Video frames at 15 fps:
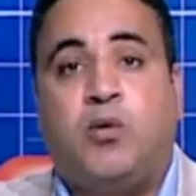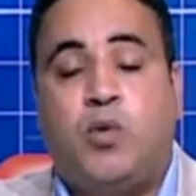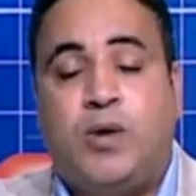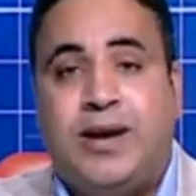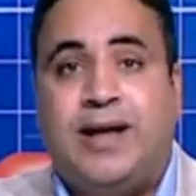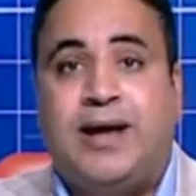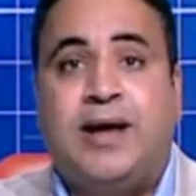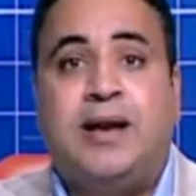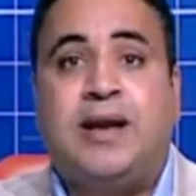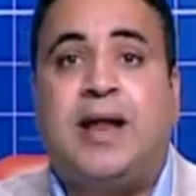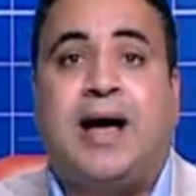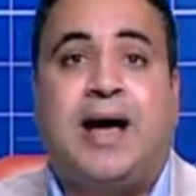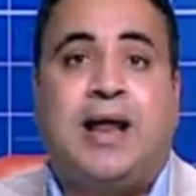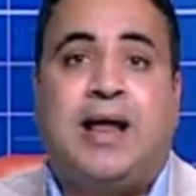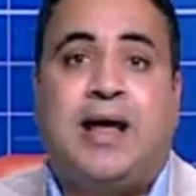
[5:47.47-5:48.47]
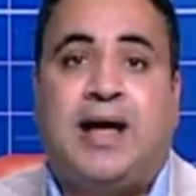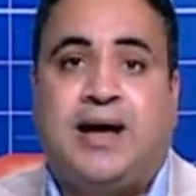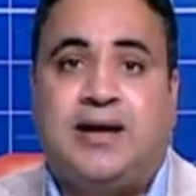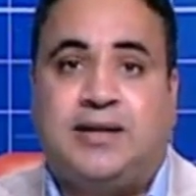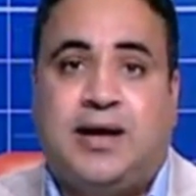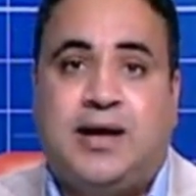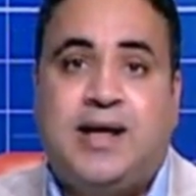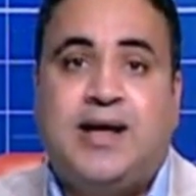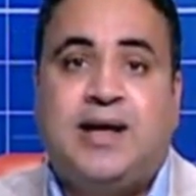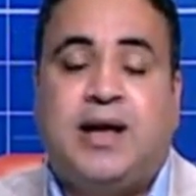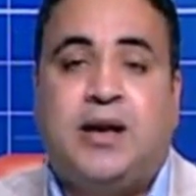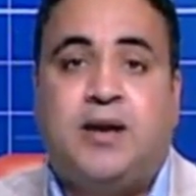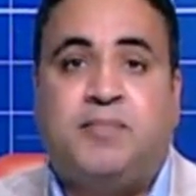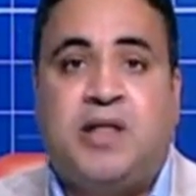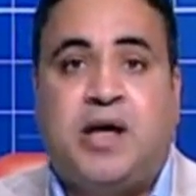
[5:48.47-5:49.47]
كل عين على حده
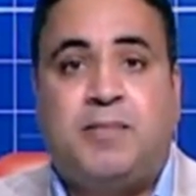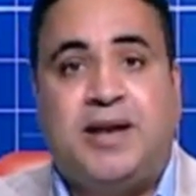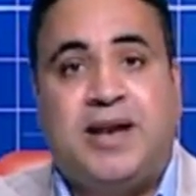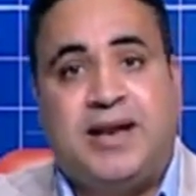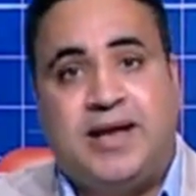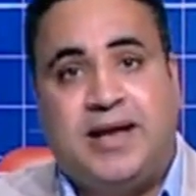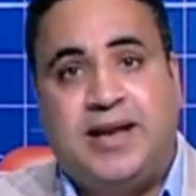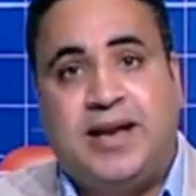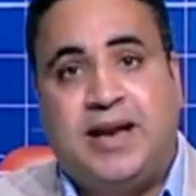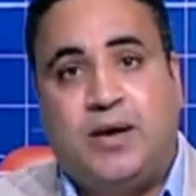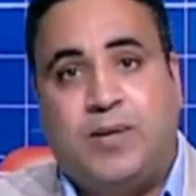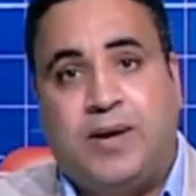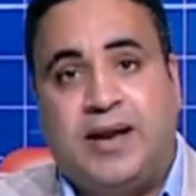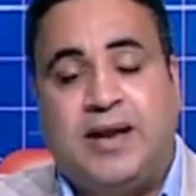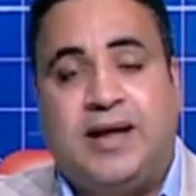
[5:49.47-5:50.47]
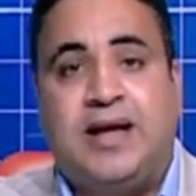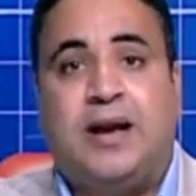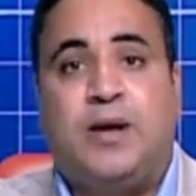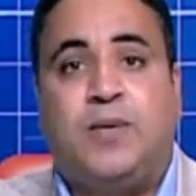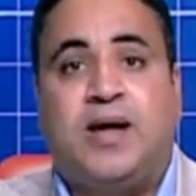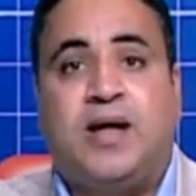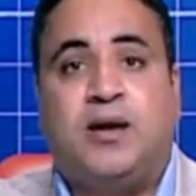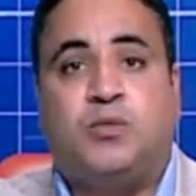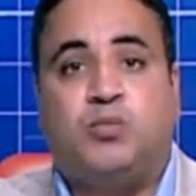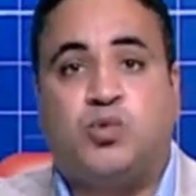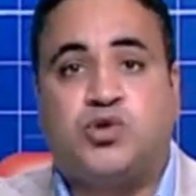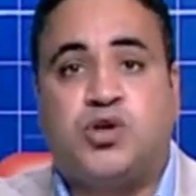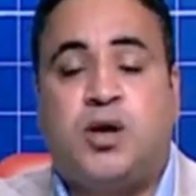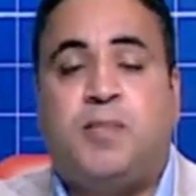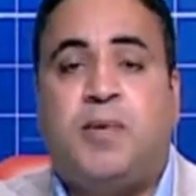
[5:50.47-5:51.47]
يعني بنعمل العين الاولانيه لو كانت
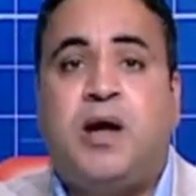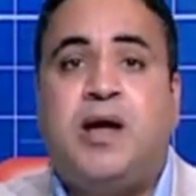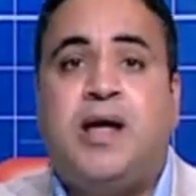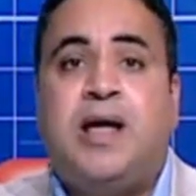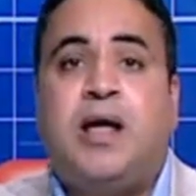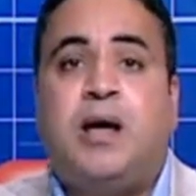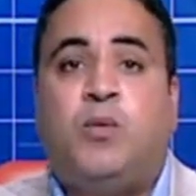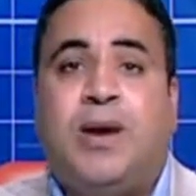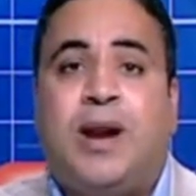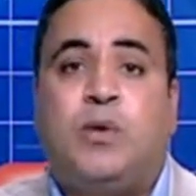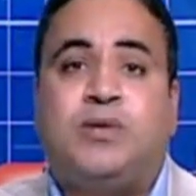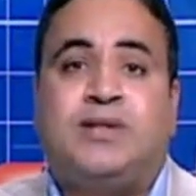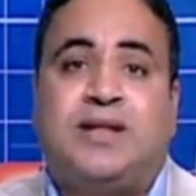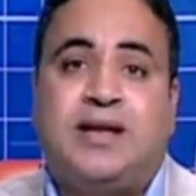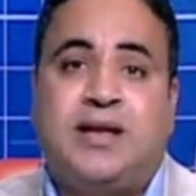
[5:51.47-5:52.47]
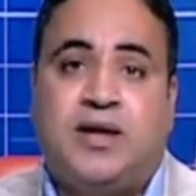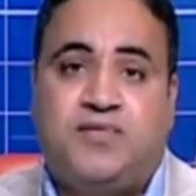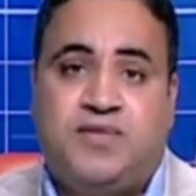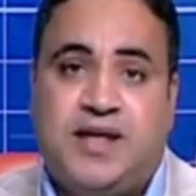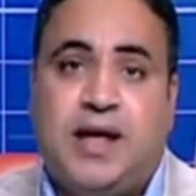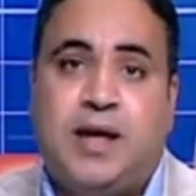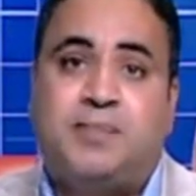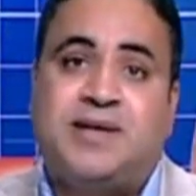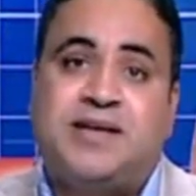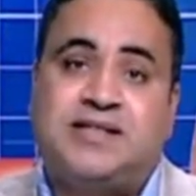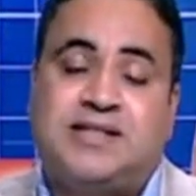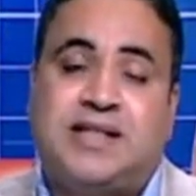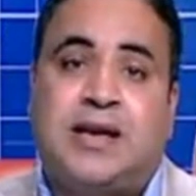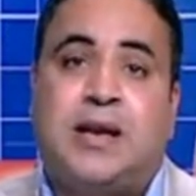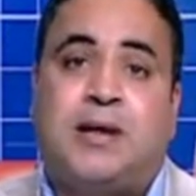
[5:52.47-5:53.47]
مصابه ولو التانية فيها
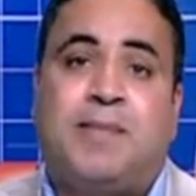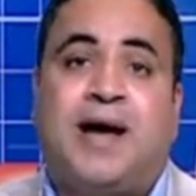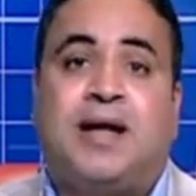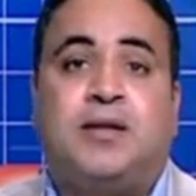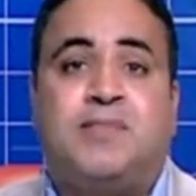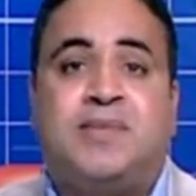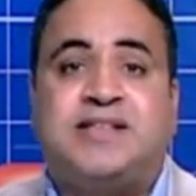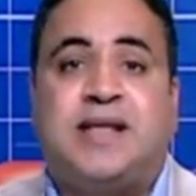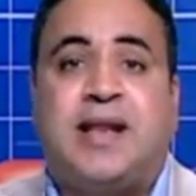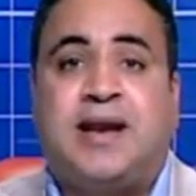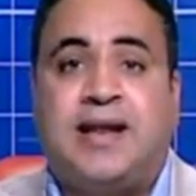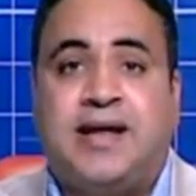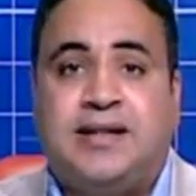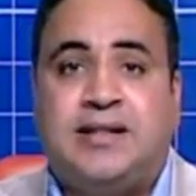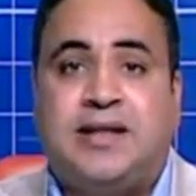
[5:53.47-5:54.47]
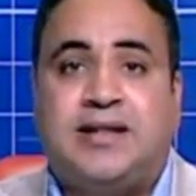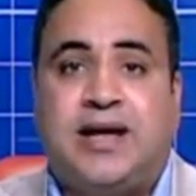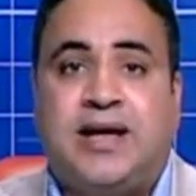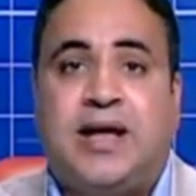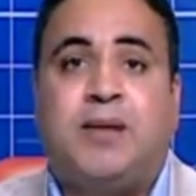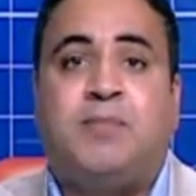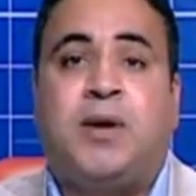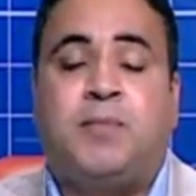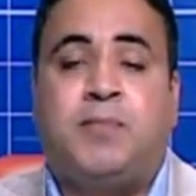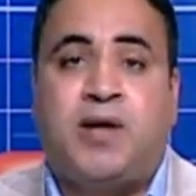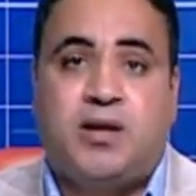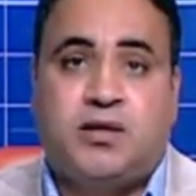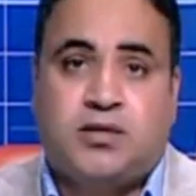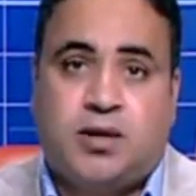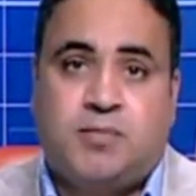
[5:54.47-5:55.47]
بنستنى بعد مثلا عده ايام لما
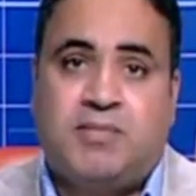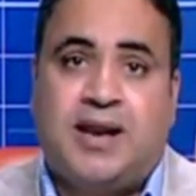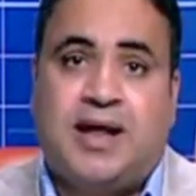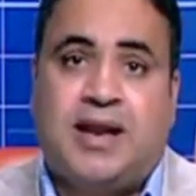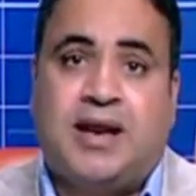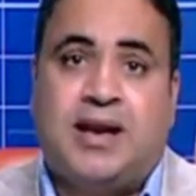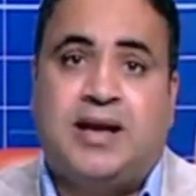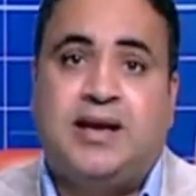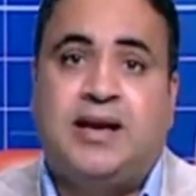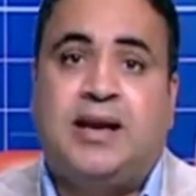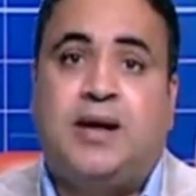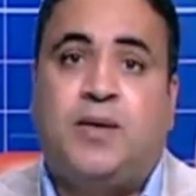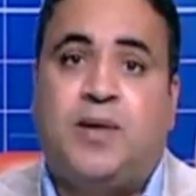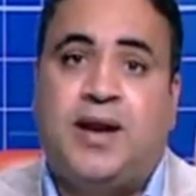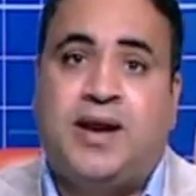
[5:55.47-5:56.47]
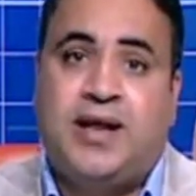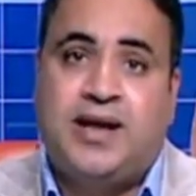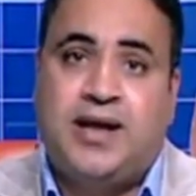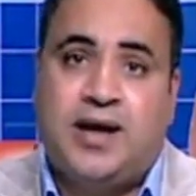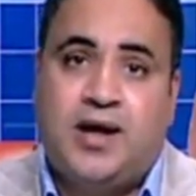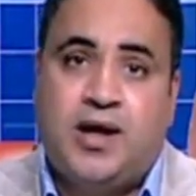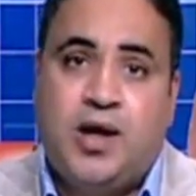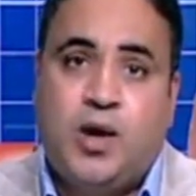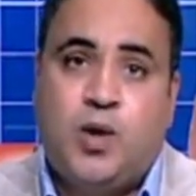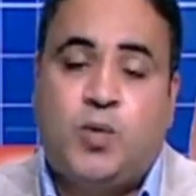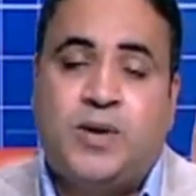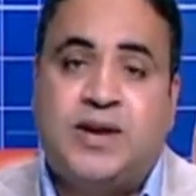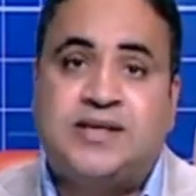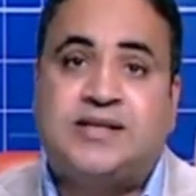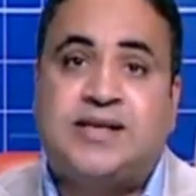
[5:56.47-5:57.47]
نطمن على العين الاولانيه
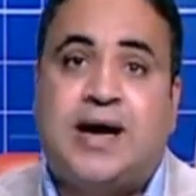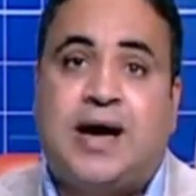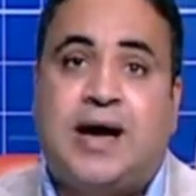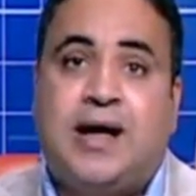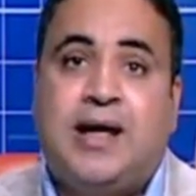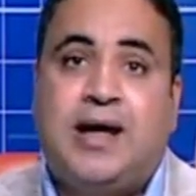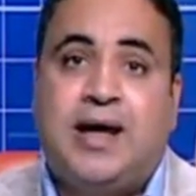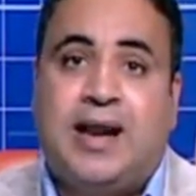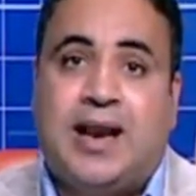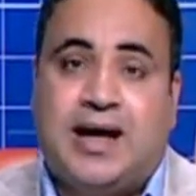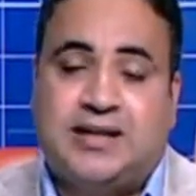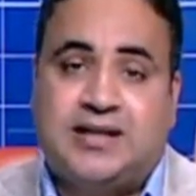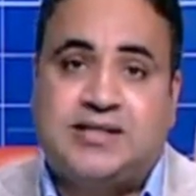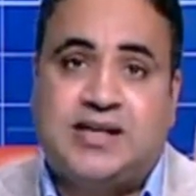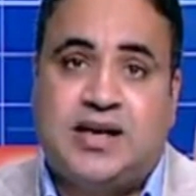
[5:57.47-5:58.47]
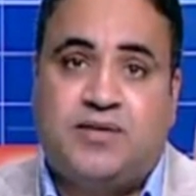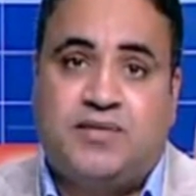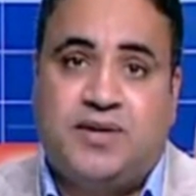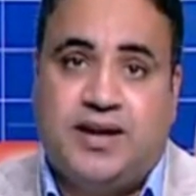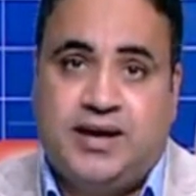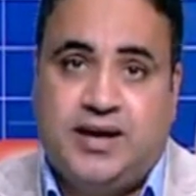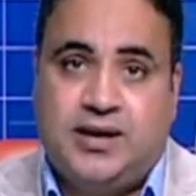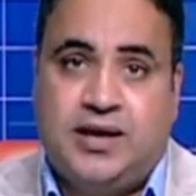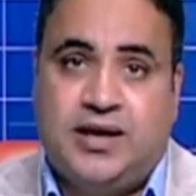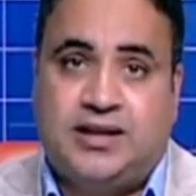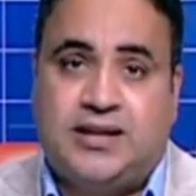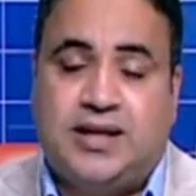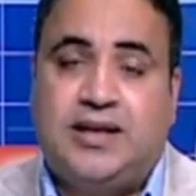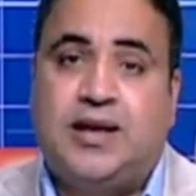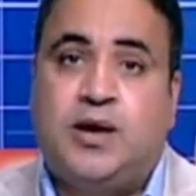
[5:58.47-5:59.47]
ونزرع العدسه في العين
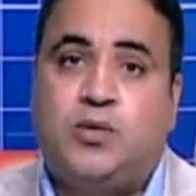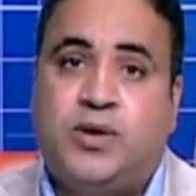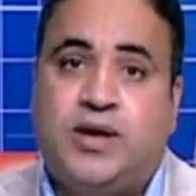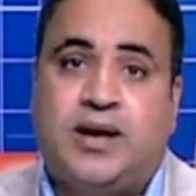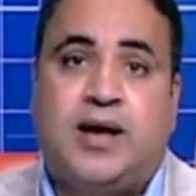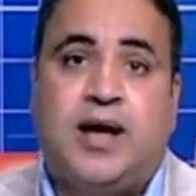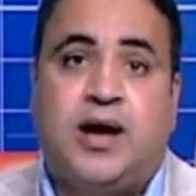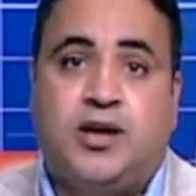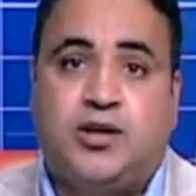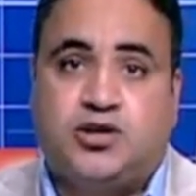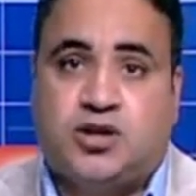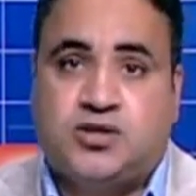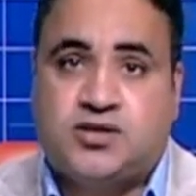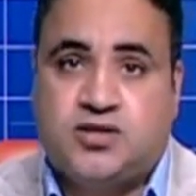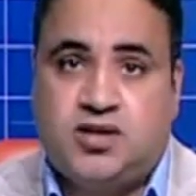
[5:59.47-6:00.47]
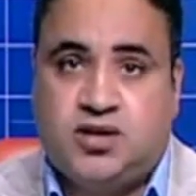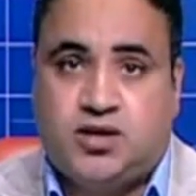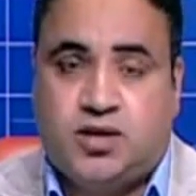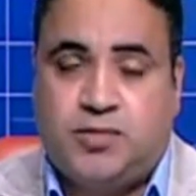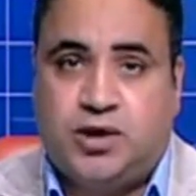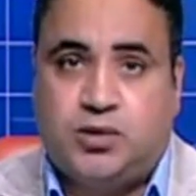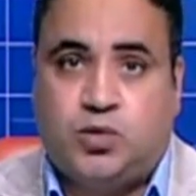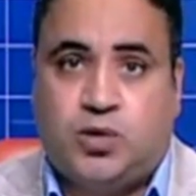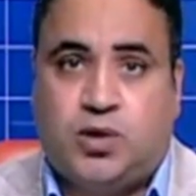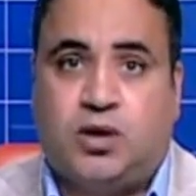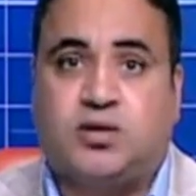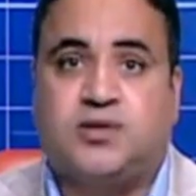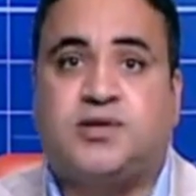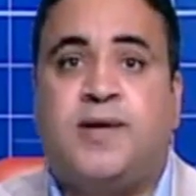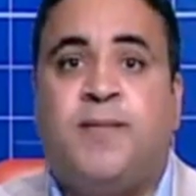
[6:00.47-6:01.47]
التانية ويرجع الشخص لطبيعته
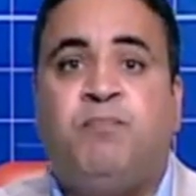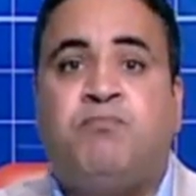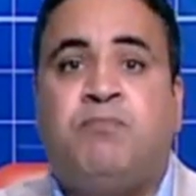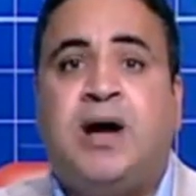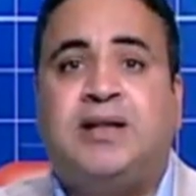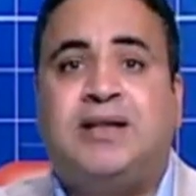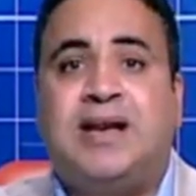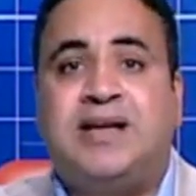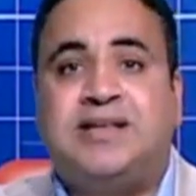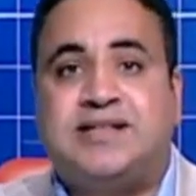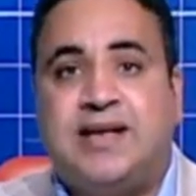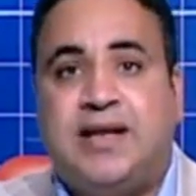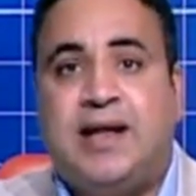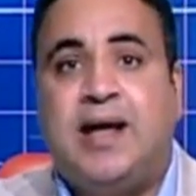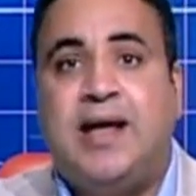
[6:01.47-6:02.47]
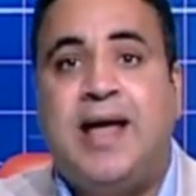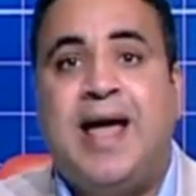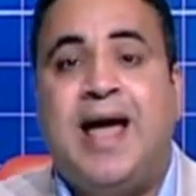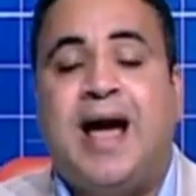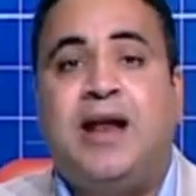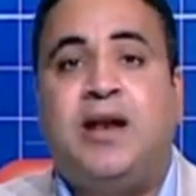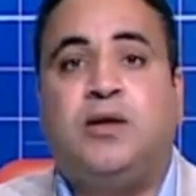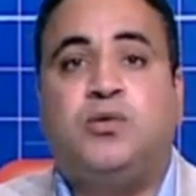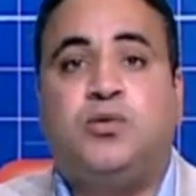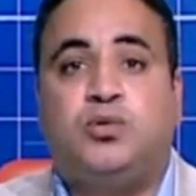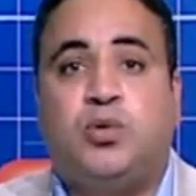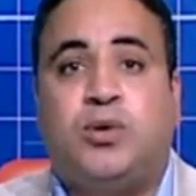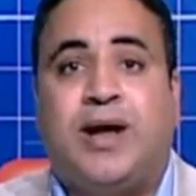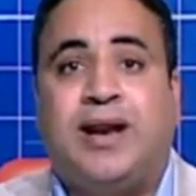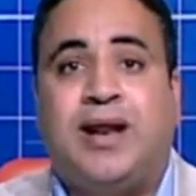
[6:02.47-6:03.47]
خالص بعض الاسئله هل يا دكتور انا